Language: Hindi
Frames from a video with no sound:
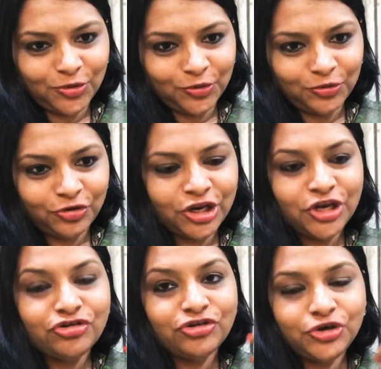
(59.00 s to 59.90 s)
उन्होंने
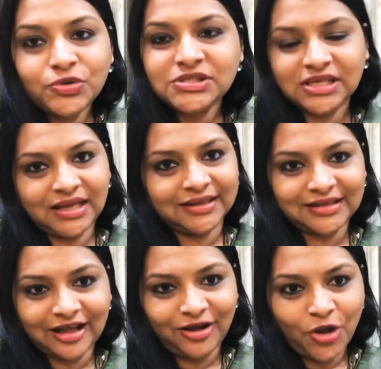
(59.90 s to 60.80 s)
इंट्रोड्यूस किया
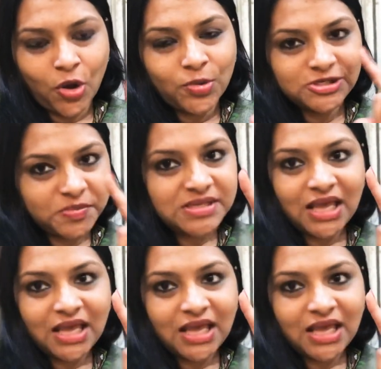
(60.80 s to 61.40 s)
था उसमें